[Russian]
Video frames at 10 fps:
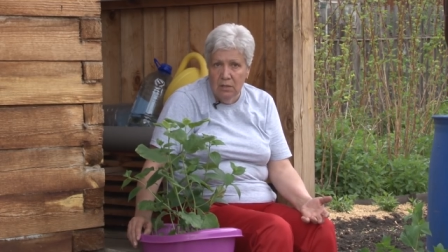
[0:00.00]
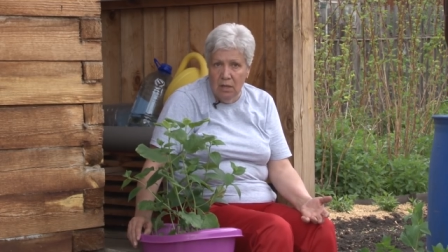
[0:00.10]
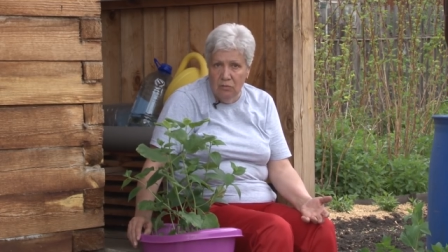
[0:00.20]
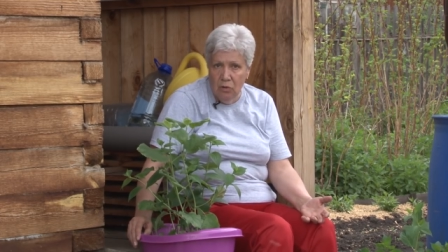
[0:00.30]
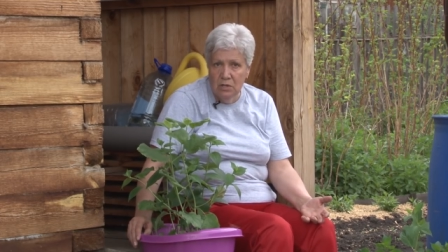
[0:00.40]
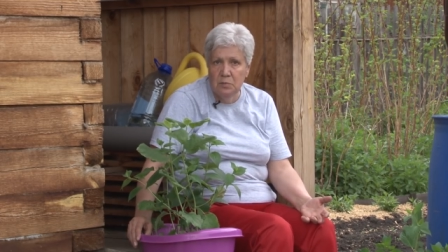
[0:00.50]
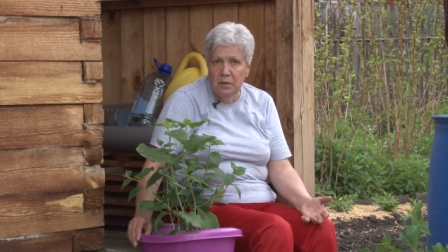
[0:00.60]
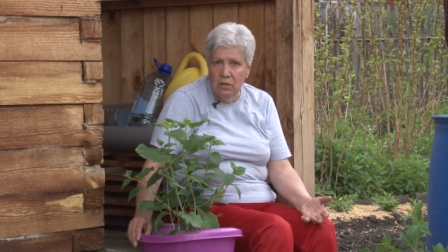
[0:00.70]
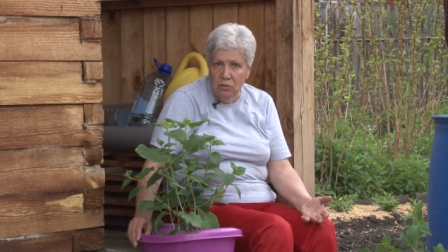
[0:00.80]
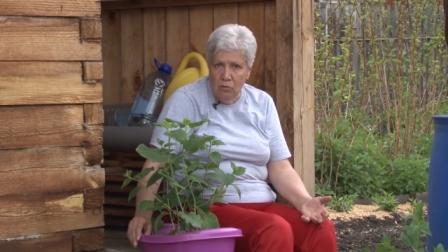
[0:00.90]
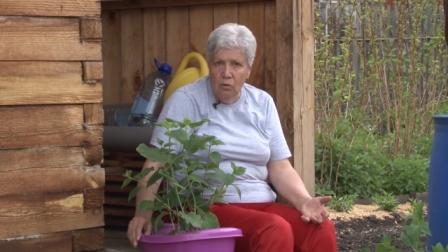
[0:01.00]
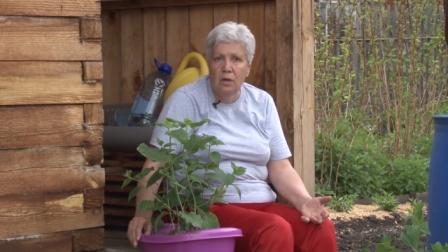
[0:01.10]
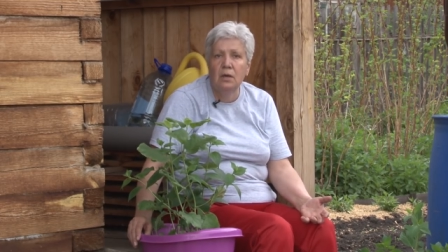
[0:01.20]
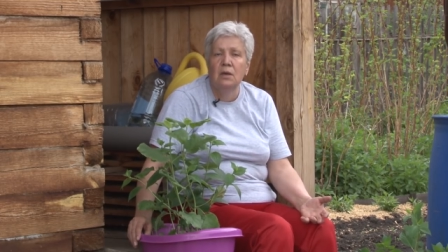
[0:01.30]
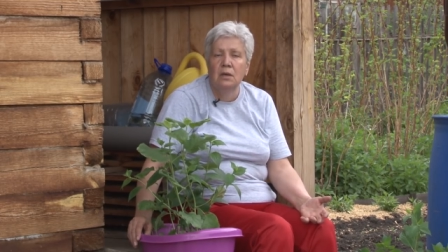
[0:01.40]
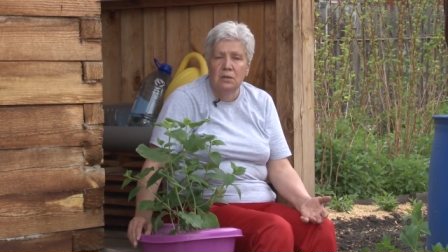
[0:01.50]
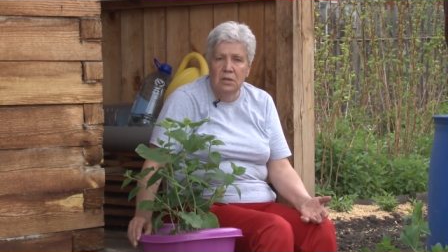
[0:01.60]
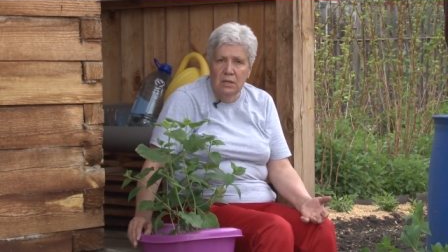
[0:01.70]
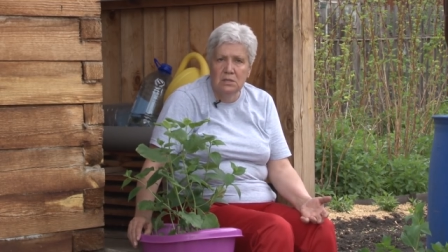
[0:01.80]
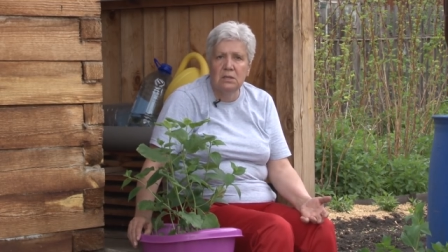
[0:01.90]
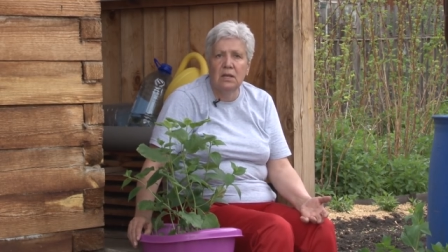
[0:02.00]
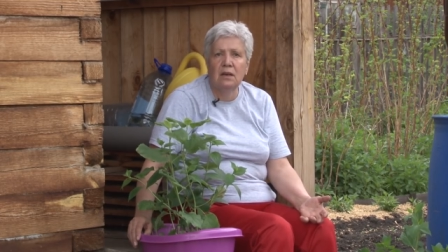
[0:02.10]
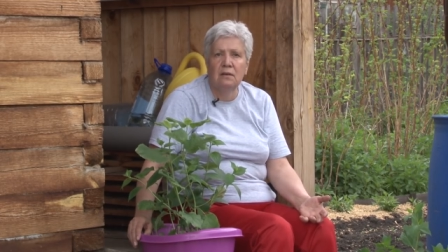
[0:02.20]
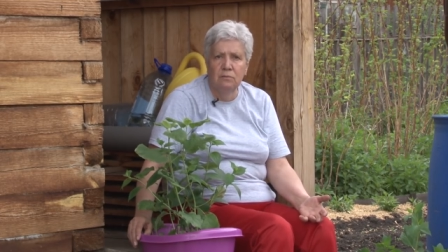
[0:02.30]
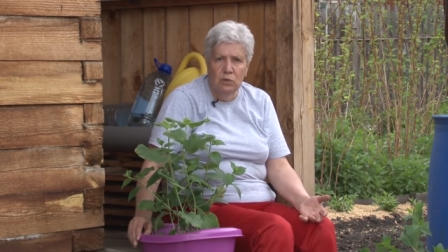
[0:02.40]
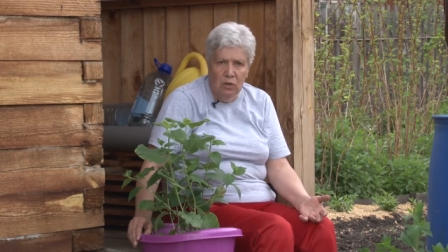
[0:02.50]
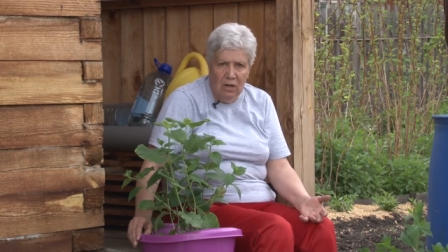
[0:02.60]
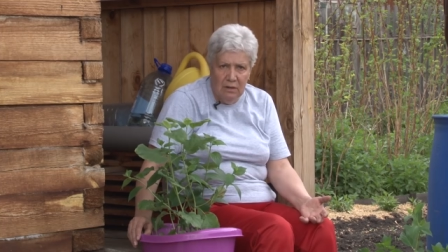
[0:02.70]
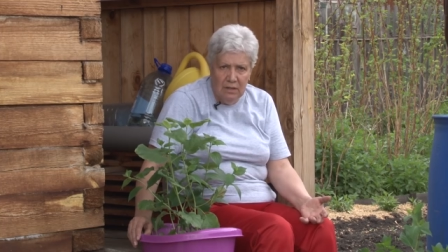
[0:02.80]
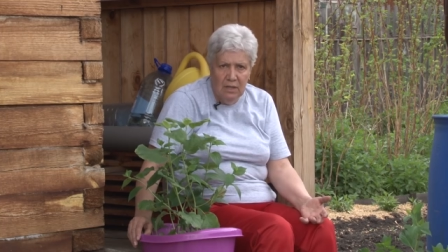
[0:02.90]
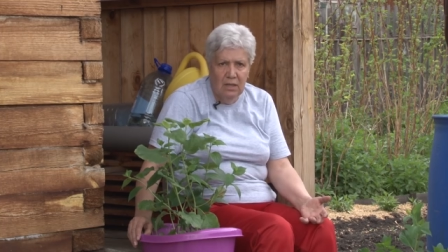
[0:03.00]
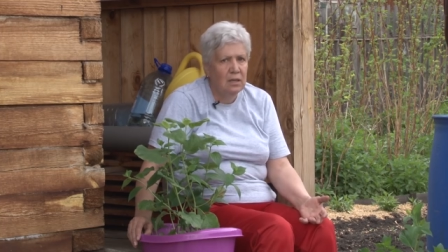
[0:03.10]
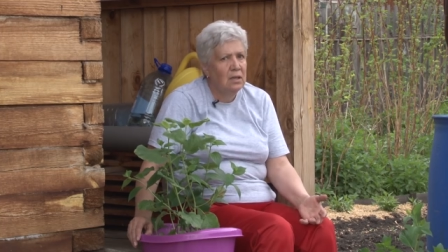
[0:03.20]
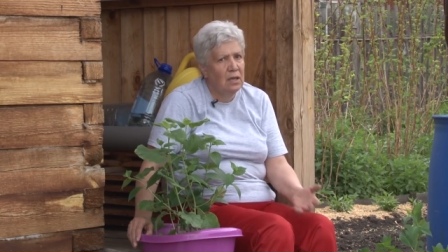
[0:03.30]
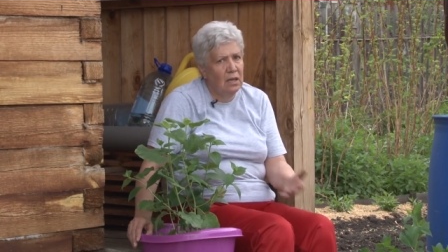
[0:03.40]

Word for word: Навоз, перегной, кислая, много воды.